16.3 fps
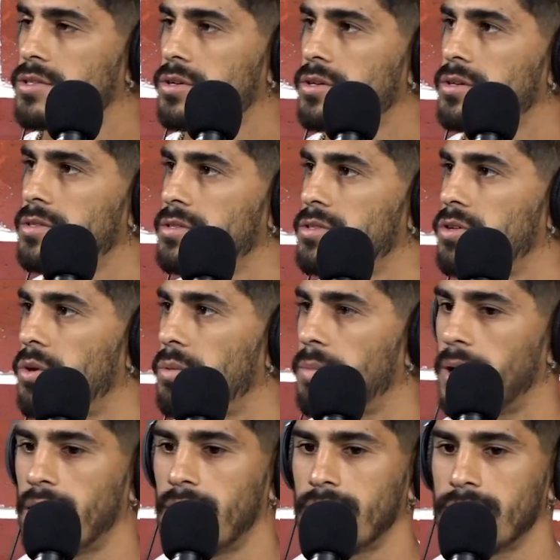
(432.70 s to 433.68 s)
son
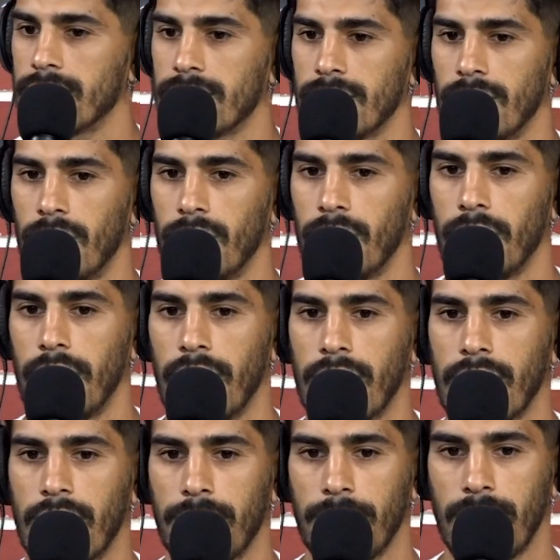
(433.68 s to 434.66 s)
más, los nueve de
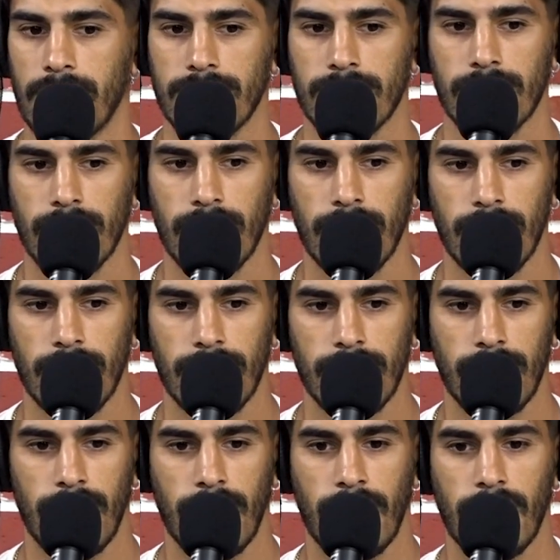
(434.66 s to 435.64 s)
acá más
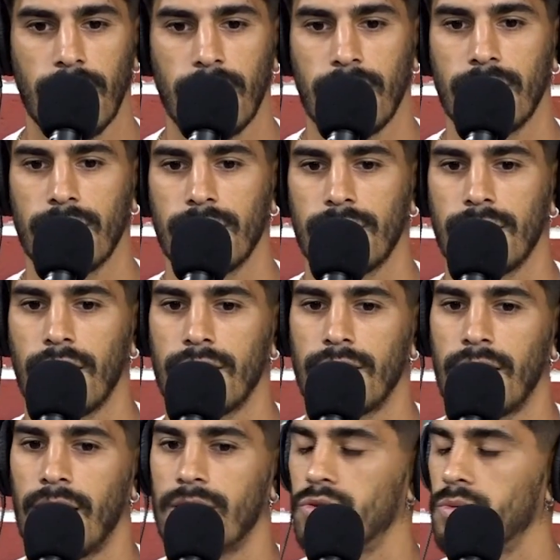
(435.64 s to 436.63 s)
eh, de estar
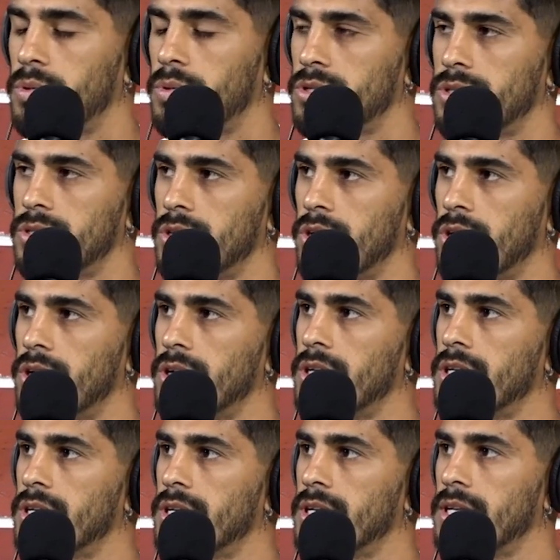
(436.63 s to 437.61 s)
en su posición
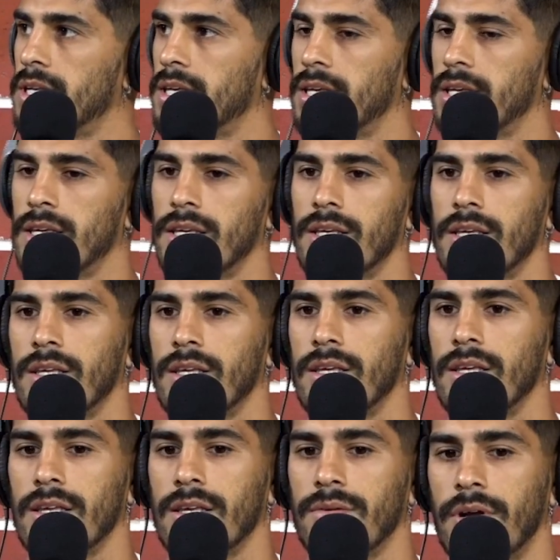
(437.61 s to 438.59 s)

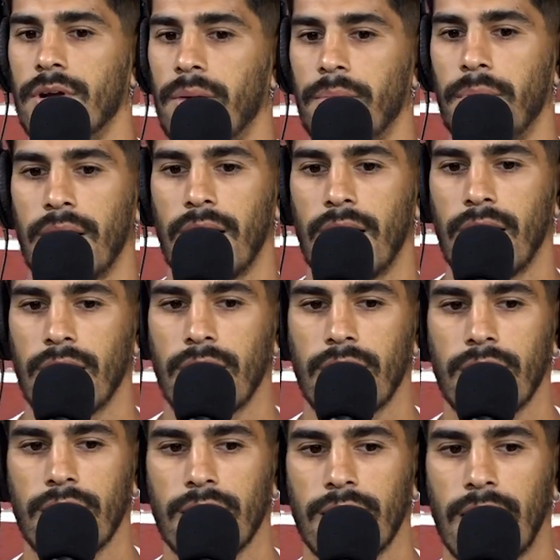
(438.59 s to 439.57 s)
y, bueno, esperar a
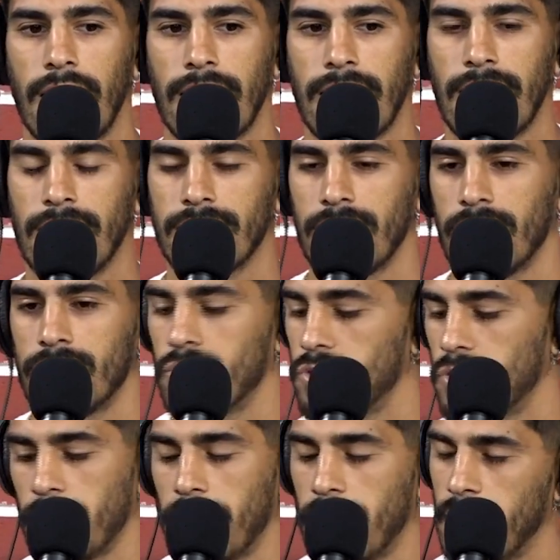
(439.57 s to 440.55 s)
que, a que le lleguen. Yo
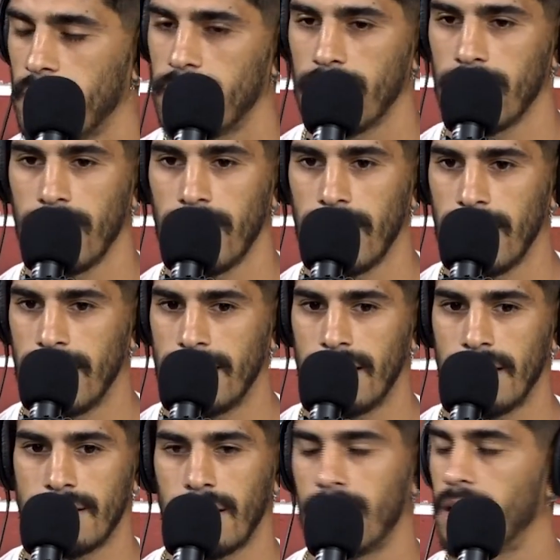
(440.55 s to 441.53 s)
soy más de, de
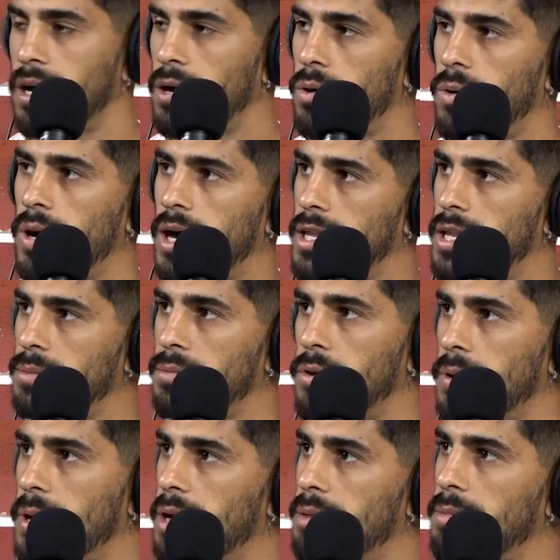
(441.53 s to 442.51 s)
salir a jugar, de
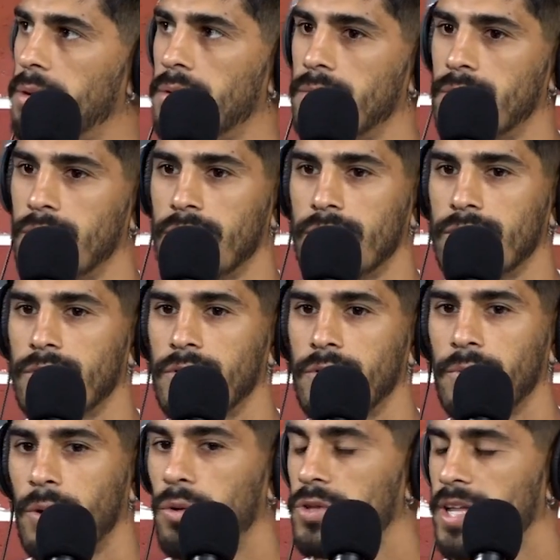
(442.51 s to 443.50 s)
moverme, no, no
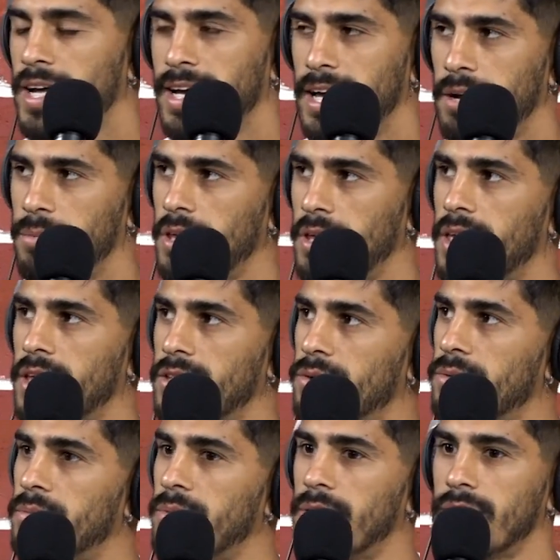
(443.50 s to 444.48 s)
me gusta quedarme
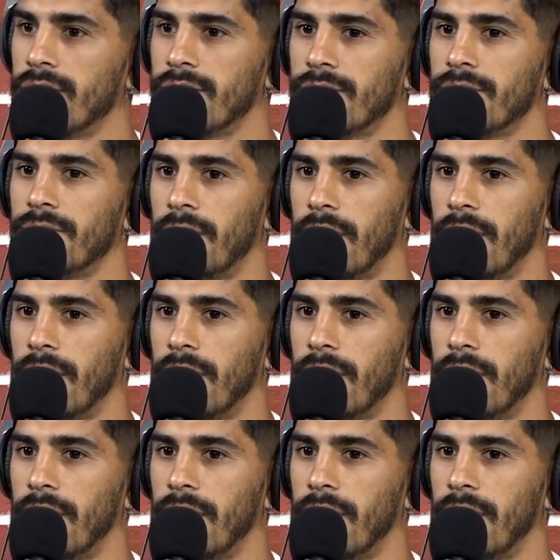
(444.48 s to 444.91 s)
quieto, pero, pero